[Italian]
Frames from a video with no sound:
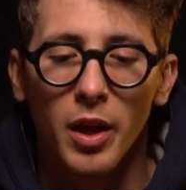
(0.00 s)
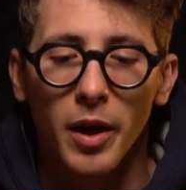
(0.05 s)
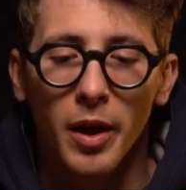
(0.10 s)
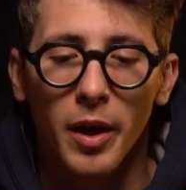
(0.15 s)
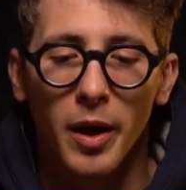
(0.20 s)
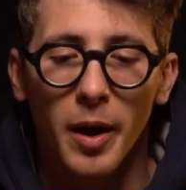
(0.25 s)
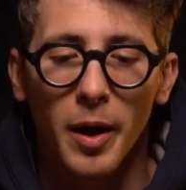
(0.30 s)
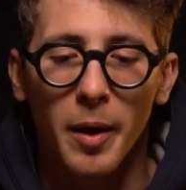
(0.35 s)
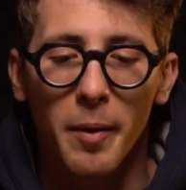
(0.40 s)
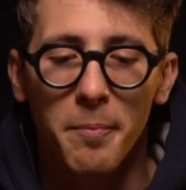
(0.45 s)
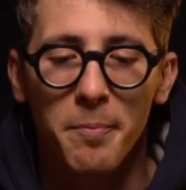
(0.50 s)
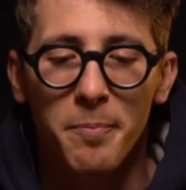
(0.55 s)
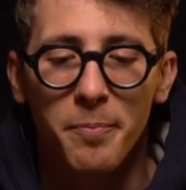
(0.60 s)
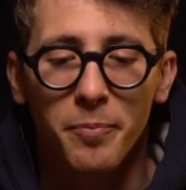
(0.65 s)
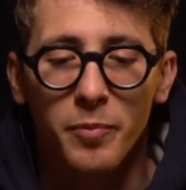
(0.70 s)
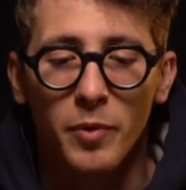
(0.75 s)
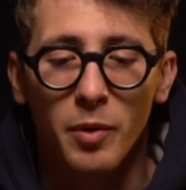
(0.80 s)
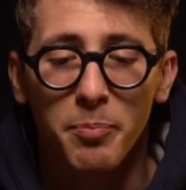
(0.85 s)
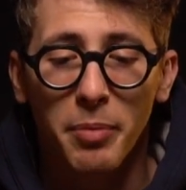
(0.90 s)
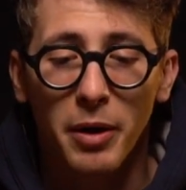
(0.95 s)

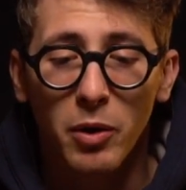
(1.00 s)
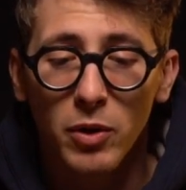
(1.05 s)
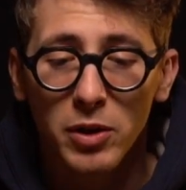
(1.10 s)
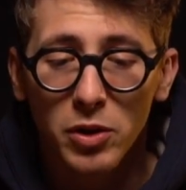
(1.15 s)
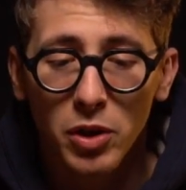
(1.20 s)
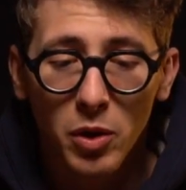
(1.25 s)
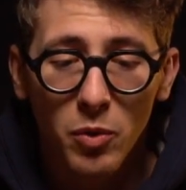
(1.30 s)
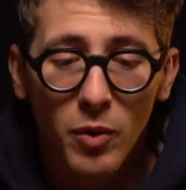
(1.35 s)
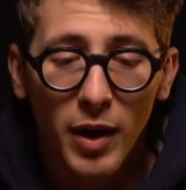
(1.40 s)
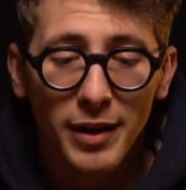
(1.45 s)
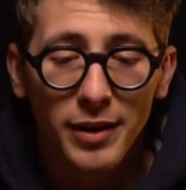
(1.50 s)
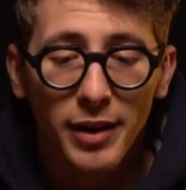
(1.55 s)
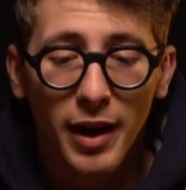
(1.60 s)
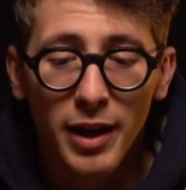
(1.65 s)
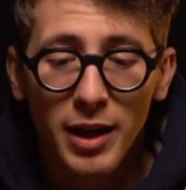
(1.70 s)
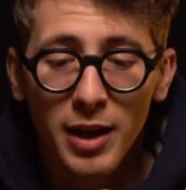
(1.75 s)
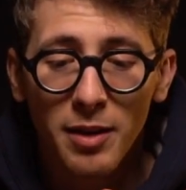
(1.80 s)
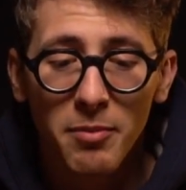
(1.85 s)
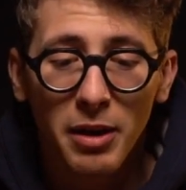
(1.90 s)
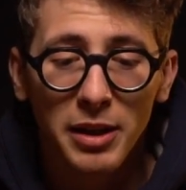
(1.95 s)
Um, per quanto riguarda
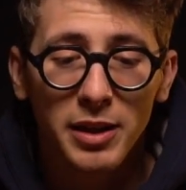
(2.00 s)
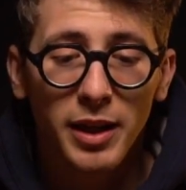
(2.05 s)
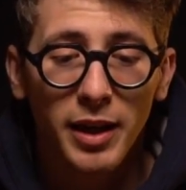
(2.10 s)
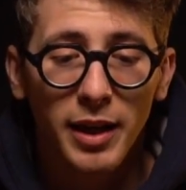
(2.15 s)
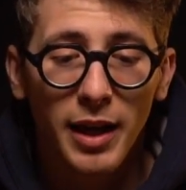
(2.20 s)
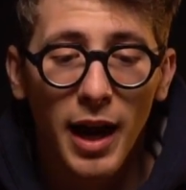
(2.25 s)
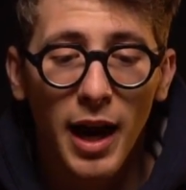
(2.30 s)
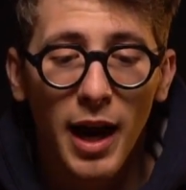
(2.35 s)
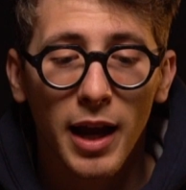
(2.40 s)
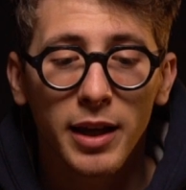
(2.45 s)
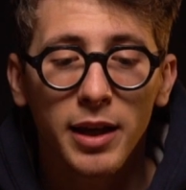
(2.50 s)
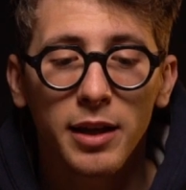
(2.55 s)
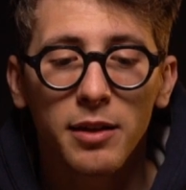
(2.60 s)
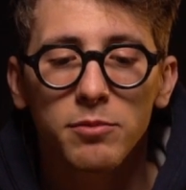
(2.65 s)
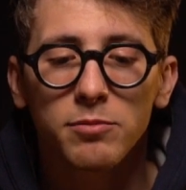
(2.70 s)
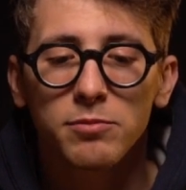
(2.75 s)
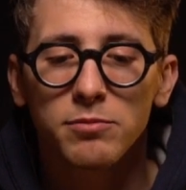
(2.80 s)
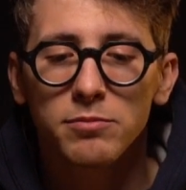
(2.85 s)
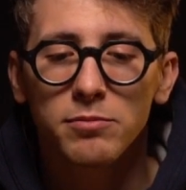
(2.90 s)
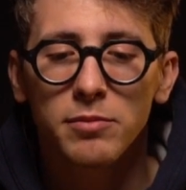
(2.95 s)
i
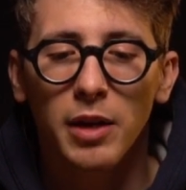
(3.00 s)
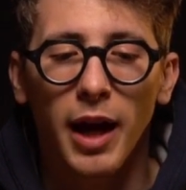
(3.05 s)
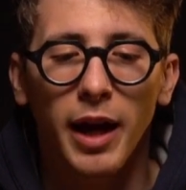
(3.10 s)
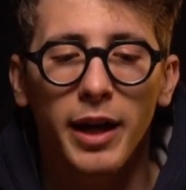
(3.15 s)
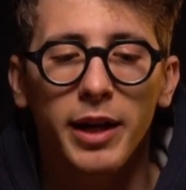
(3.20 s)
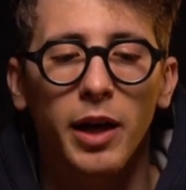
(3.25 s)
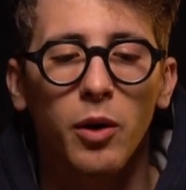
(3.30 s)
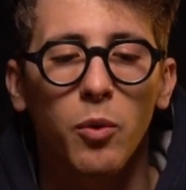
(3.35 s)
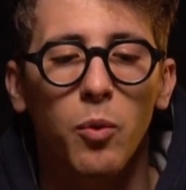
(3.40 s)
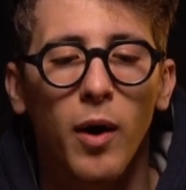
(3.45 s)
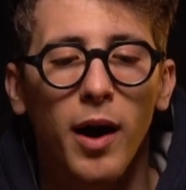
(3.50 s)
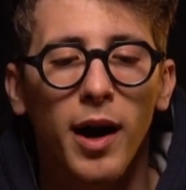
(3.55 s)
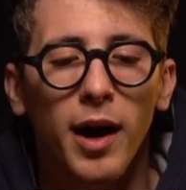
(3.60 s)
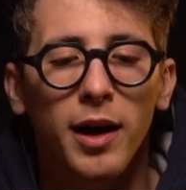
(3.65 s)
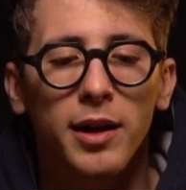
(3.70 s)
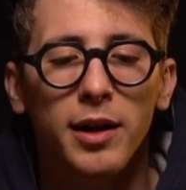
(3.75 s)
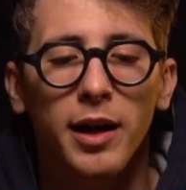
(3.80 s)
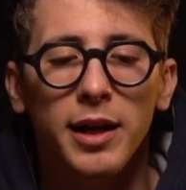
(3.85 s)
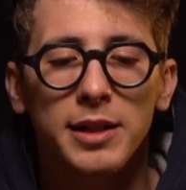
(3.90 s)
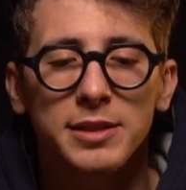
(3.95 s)
materiali, anche
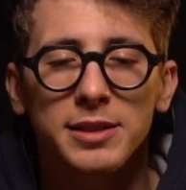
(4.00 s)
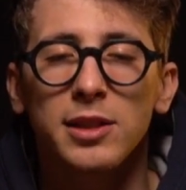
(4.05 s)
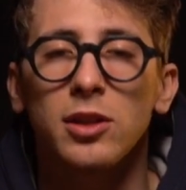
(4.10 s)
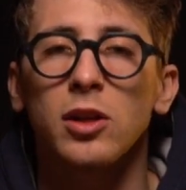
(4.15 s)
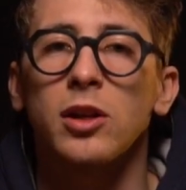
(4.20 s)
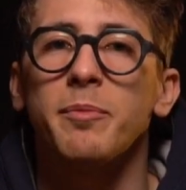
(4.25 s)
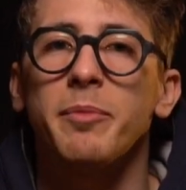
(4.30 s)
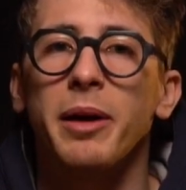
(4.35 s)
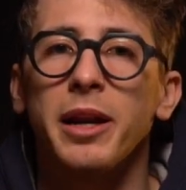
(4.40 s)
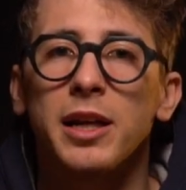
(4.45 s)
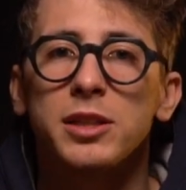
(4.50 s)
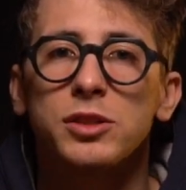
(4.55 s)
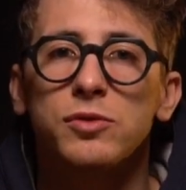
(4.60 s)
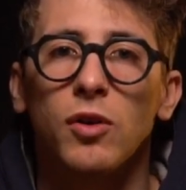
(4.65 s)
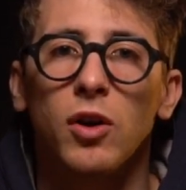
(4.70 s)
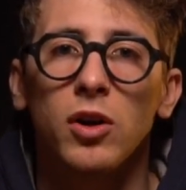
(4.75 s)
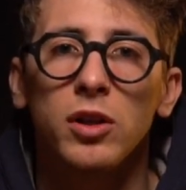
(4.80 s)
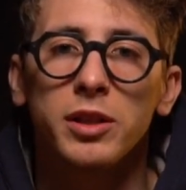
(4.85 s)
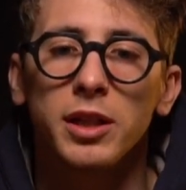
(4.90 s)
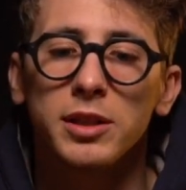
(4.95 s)
qua è stata una bella
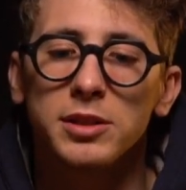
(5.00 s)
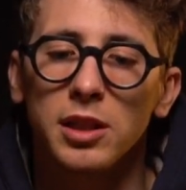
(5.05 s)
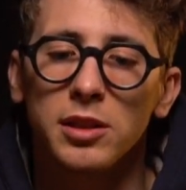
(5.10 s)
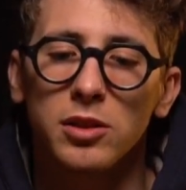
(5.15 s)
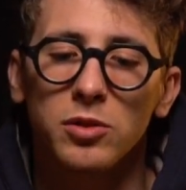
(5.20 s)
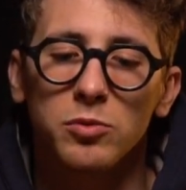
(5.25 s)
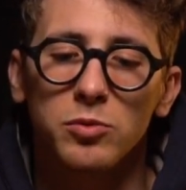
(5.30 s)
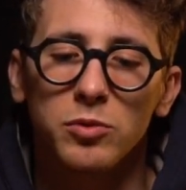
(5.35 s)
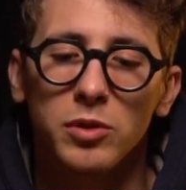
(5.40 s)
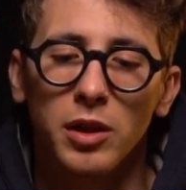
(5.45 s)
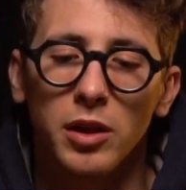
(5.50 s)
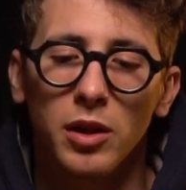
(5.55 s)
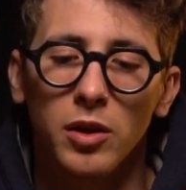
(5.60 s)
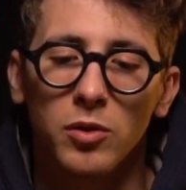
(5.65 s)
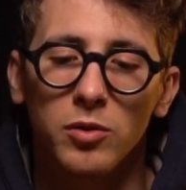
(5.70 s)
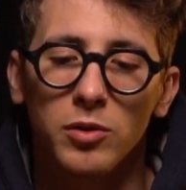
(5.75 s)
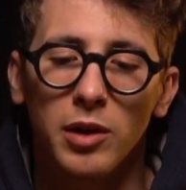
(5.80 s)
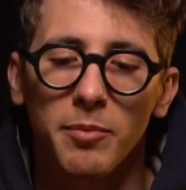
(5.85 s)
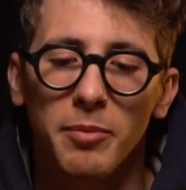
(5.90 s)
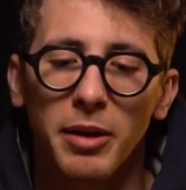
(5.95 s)
svolta, è stata un,
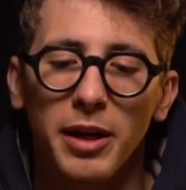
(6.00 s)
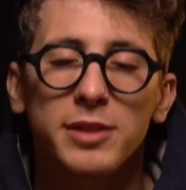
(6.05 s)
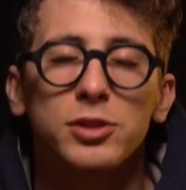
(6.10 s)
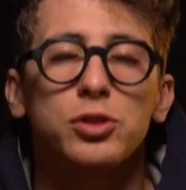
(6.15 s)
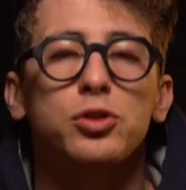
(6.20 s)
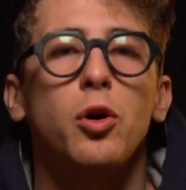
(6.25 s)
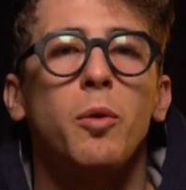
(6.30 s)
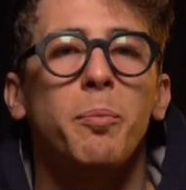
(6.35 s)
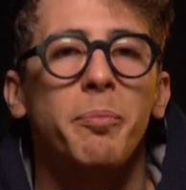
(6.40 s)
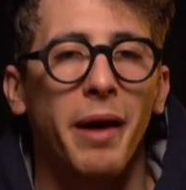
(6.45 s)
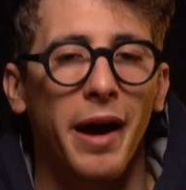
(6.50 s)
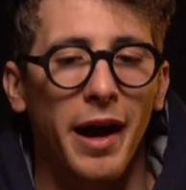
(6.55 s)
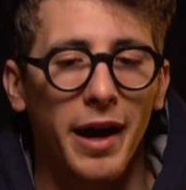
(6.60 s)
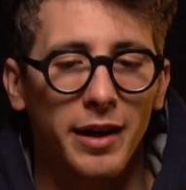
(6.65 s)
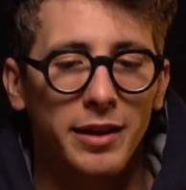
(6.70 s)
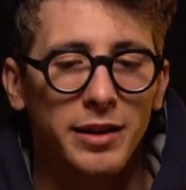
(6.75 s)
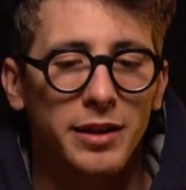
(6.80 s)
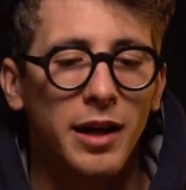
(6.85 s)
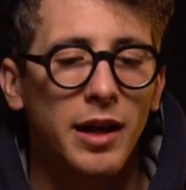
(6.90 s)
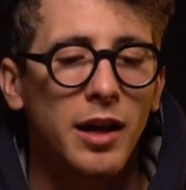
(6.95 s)
una bella
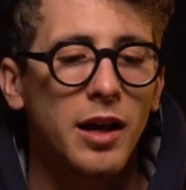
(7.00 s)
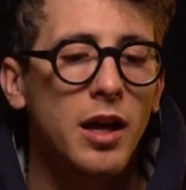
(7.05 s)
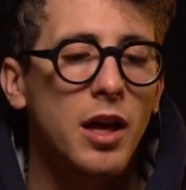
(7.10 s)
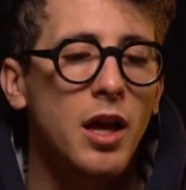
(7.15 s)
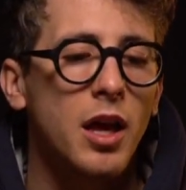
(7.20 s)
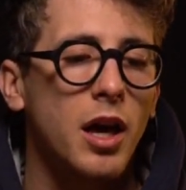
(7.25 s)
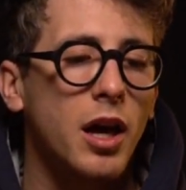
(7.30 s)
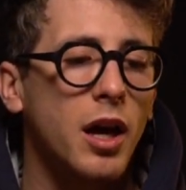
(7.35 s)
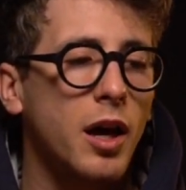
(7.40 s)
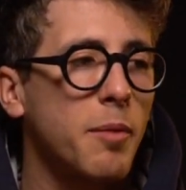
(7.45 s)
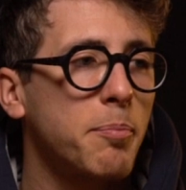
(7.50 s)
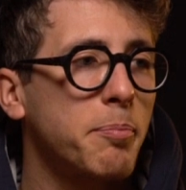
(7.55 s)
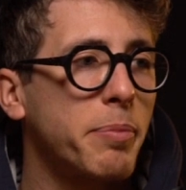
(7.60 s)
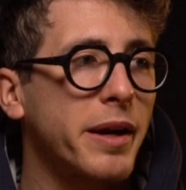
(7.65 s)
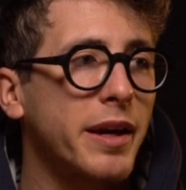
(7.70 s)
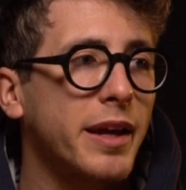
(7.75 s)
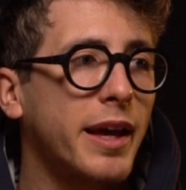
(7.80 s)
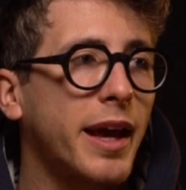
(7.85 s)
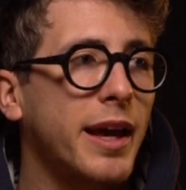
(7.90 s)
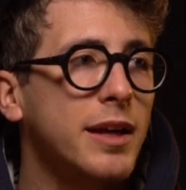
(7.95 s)
scoperta, eh,
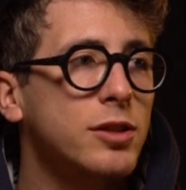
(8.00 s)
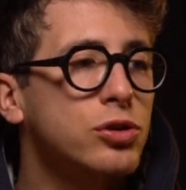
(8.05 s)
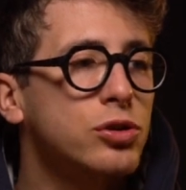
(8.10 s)
perché